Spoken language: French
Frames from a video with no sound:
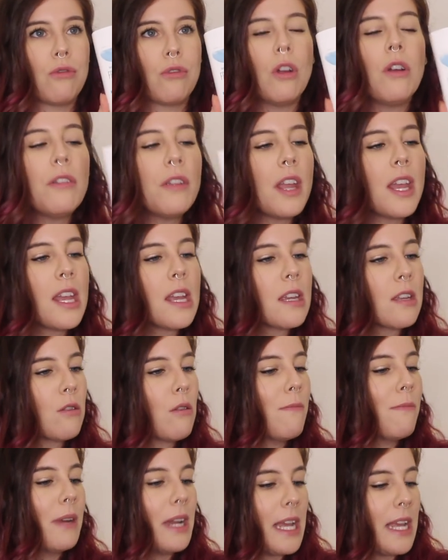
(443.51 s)
tonnerre
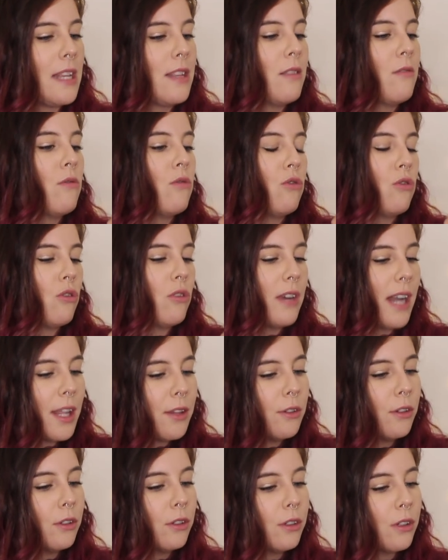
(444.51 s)
de Brest, je
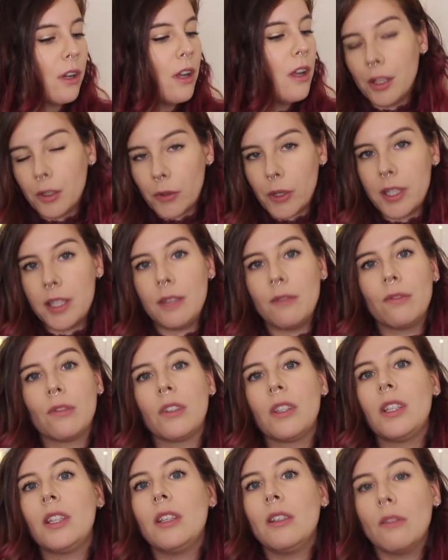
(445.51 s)
l'adore.
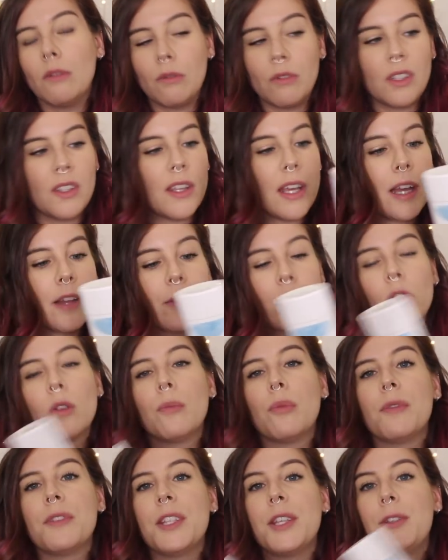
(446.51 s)
Free, vegan,
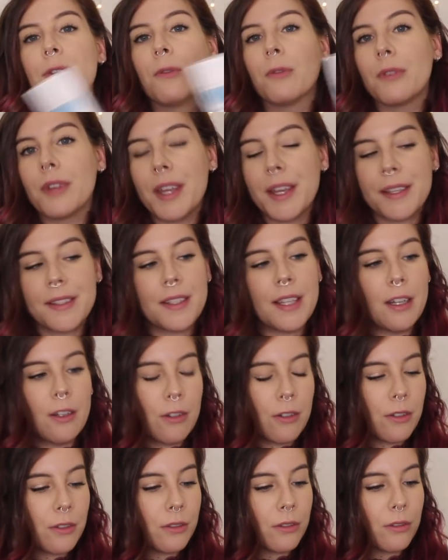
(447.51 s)
composition
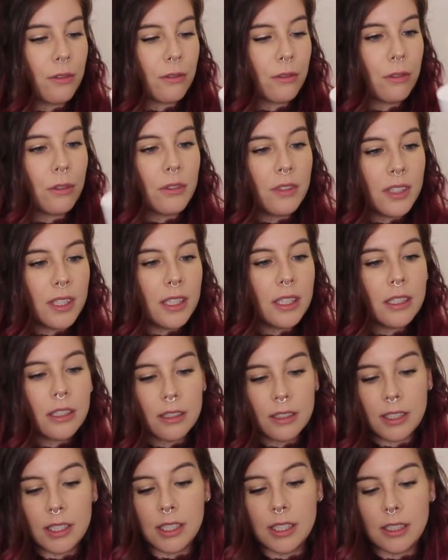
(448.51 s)
excellente. Que
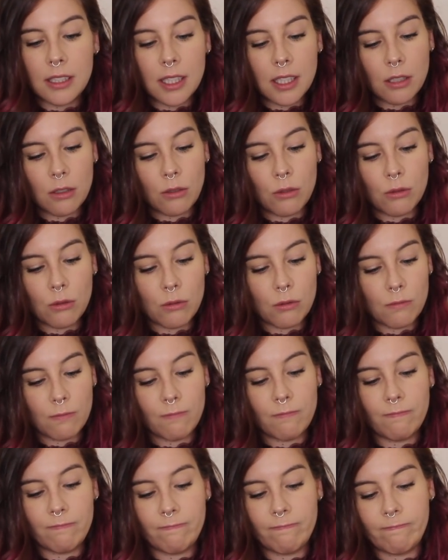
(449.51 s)
dire si ce n'est que
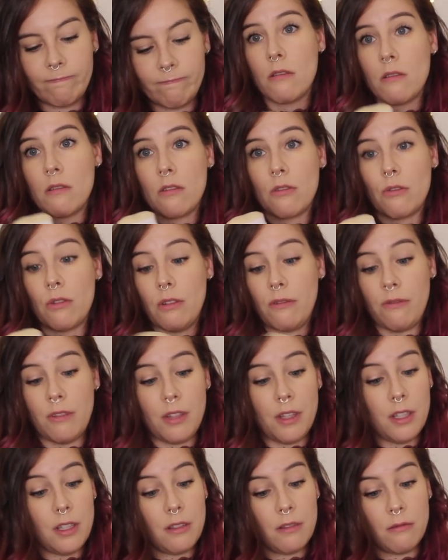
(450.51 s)
je l'ai
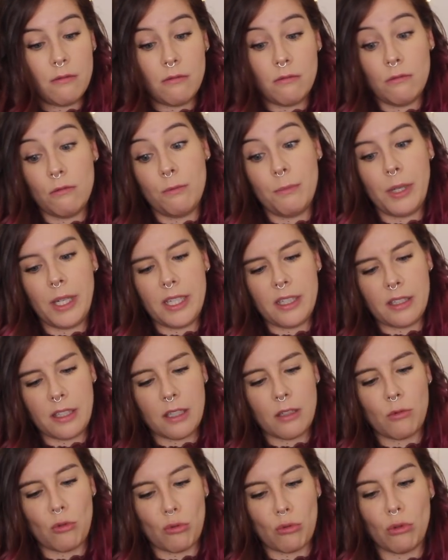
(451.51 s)
fini, euh, ou
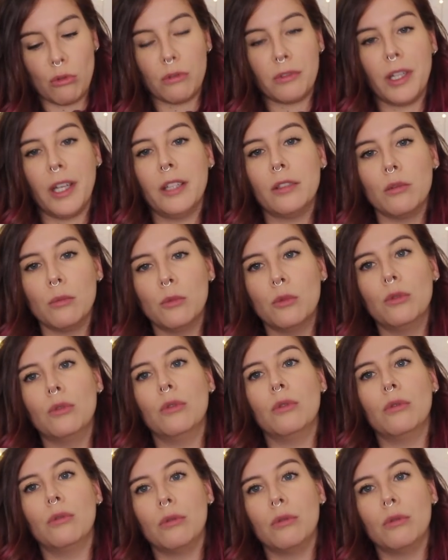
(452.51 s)
presque, hein, je suis en train de me euh,